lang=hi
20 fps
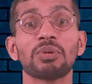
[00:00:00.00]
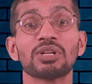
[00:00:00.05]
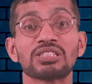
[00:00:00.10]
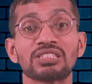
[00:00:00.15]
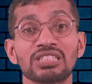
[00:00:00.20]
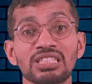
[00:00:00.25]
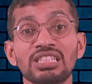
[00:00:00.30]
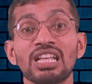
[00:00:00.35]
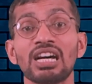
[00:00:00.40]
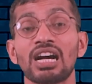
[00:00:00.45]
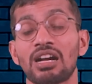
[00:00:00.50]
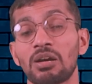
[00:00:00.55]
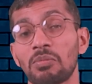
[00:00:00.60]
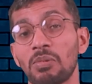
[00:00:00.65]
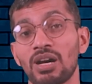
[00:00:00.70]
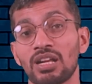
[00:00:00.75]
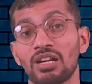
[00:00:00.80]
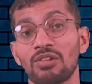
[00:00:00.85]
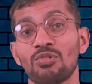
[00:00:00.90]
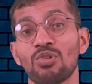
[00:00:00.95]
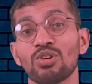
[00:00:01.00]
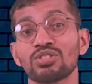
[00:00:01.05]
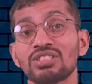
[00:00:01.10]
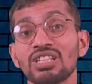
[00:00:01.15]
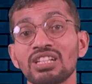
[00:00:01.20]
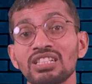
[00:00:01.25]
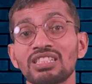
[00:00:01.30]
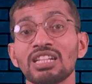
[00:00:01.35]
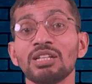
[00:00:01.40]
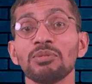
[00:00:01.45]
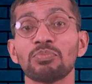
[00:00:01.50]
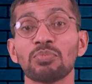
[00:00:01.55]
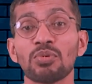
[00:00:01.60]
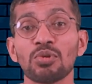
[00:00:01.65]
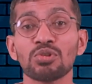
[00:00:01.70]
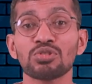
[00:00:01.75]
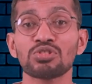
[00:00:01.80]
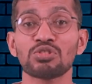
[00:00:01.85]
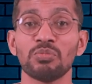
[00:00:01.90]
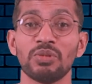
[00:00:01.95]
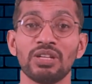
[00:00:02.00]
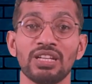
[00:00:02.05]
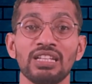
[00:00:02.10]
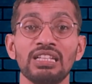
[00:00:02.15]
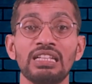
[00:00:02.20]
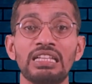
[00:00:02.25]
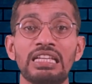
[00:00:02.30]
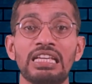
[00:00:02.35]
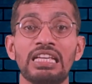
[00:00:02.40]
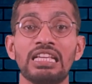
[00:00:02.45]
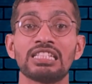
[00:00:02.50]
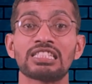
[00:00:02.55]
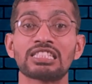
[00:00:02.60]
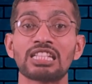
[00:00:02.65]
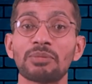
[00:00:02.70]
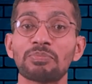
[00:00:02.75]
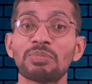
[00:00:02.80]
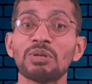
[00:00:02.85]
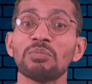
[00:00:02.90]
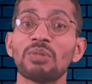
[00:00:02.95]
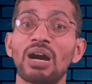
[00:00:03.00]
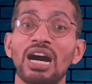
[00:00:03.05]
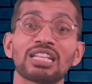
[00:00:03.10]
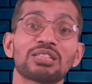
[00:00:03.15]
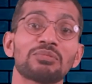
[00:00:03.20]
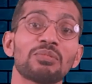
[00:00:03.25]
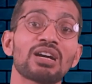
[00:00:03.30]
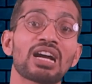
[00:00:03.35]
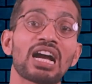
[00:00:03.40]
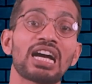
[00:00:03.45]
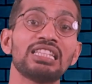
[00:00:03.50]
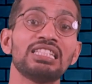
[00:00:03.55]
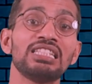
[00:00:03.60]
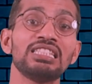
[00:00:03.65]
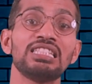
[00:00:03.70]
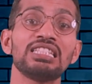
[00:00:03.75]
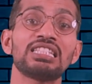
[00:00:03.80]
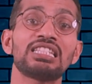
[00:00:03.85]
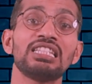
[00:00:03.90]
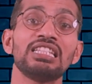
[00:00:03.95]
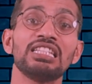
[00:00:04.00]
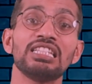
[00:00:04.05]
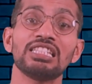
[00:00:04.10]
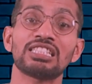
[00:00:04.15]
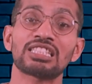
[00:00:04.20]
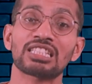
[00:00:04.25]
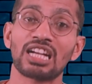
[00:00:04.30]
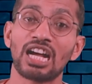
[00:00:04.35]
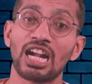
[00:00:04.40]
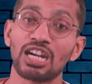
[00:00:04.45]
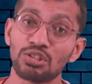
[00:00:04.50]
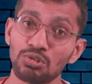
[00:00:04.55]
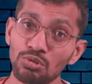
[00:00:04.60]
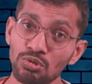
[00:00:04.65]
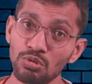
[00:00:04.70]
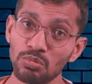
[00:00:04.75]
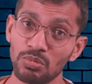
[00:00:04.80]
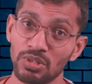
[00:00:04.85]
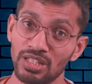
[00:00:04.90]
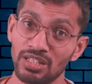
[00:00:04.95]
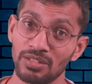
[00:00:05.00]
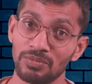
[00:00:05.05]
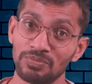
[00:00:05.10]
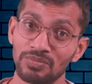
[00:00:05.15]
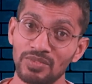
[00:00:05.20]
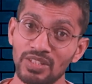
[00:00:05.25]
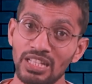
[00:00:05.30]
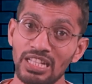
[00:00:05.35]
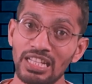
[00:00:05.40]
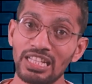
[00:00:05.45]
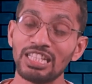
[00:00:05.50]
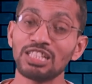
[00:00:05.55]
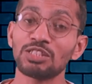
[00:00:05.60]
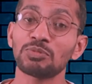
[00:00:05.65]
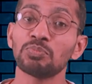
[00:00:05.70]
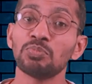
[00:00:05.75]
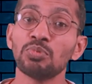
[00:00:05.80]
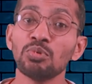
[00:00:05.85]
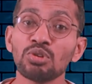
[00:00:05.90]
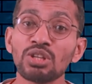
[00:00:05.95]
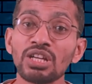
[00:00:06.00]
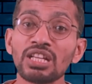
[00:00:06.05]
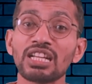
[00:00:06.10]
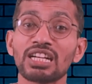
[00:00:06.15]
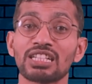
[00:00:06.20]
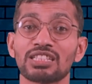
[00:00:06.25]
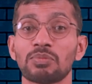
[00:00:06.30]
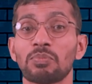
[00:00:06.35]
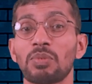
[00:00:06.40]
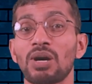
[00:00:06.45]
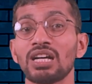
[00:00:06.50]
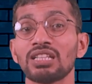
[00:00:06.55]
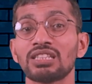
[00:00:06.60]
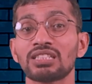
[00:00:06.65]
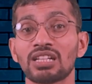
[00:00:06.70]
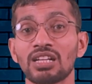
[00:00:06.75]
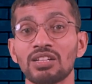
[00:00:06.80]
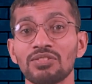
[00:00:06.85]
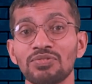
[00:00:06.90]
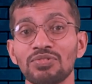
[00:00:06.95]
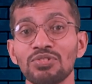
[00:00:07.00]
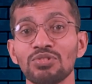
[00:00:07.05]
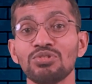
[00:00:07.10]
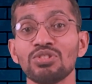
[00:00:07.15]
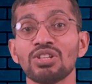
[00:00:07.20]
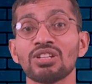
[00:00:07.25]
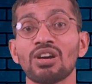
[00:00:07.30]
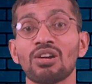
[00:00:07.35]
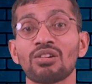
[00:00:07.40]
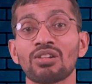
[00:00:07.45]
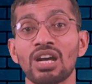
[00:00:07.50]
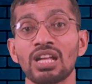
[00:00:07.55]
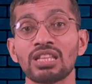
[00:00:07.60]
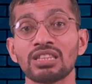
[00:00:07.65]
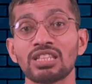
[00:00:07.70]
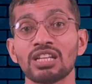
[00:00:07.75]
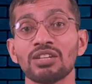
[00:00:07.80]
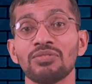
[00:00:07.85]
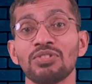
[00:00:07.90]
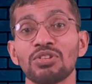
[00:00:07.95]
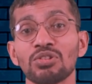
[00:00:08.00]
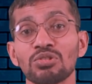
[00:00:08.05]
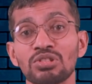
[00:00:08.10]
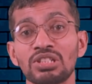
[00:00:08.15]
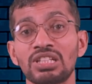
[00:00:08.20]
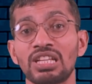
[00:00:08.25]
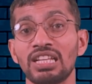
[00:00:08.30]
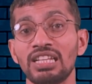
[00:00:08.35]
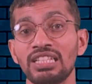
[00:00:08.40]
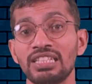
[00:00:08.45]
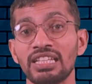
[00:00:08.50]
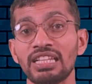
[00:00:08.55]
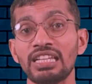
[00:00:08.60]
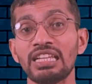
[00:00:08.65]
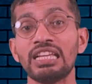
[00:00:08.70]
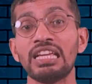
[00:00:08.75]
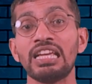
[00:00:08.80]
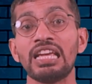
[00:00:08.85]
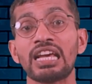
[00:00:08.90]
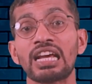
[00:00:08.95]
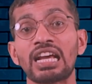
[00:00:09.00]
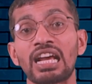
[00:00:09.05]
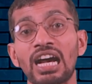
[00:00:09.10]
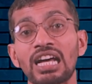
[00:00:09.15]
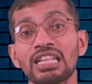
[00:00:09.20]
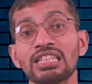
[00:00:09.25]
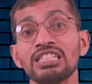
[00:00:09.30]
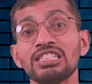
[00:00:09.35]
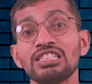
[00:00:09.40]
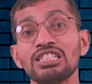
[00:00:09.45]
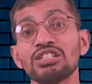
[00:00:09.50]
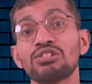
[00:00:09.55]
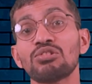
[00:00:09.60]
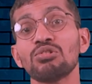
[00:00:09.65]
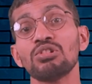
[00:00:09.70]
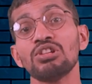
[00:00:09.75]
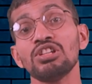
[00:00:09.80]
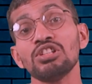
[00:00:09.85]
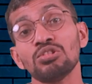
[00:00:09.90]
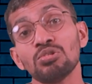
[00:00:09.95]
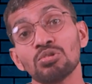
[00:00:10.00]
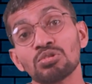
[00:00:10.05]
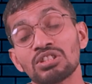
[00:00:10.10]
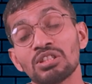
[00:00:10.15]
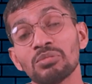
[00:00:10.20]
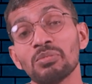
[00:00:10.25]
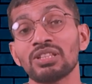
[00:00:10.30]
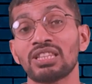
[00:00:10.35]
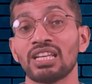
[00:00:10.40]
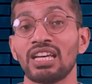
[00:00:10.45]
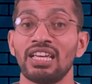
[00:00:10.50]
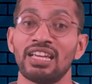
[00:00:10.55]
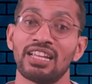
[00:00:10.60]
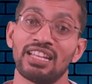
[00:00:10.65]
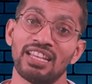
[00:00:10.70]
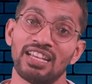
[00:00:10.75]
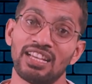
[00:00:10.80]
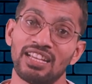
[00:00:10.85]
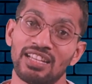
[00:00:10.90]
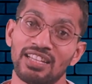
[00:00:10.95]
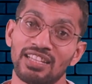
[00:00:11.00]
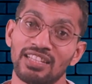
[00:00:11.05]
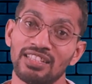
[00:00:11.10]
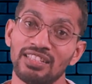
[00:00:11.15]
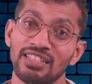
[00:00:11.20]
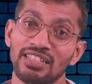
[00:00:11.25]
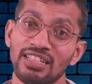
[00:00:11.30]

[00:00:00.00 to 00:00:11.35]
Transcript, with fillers: प्रसिद्ध अखबार वॉशिंगटन पोस्ट में छपी महात्मा गांधी जी की इस कार्टून में इस पूरे रक्तपात कन्फ्यूजन और अंत विरोध के लिए गांधी जी को ही दोषी बताया गया है